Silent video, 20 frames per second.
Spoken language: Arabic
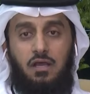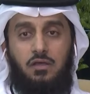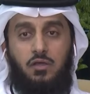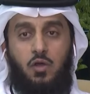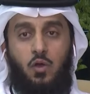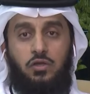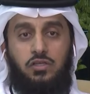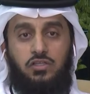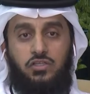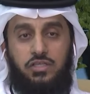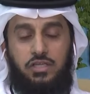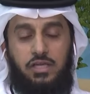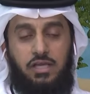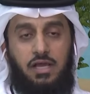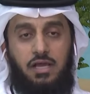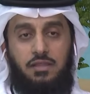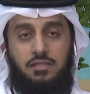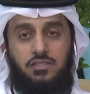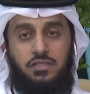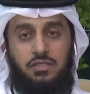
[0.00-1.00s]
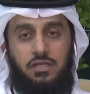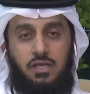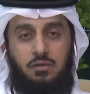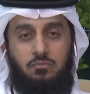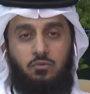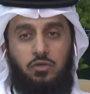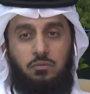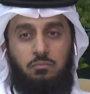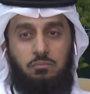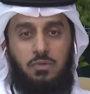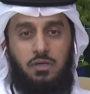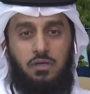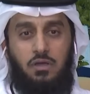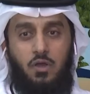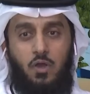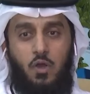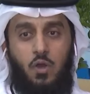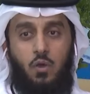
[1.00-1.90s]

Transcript: كون الشريحه هذه شريحه مهمه